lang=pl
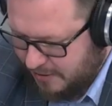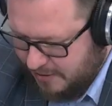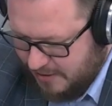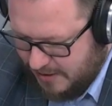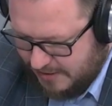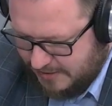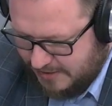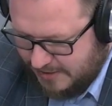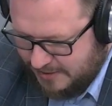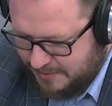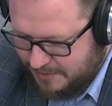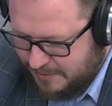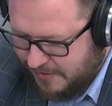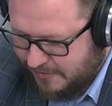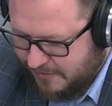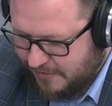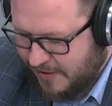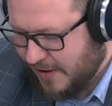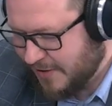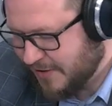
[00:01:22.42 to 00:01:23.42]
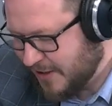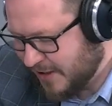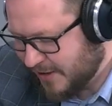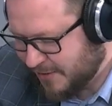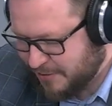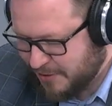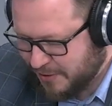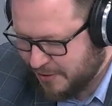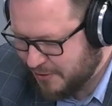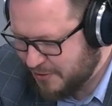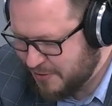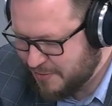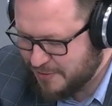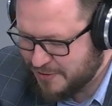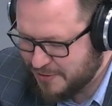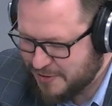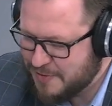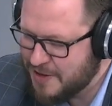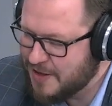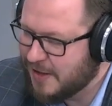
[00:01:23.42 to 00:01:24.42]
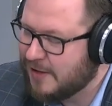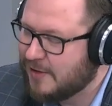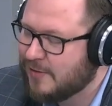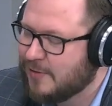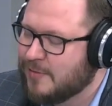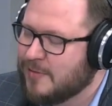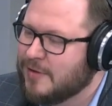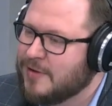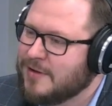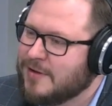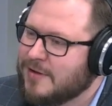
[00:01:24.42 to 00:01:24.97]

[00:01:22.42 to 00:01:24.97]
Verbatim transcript: Dobrze, Także bardzo sprawa, dziękuję. A Natomiast teraz przechodzimy do meritum.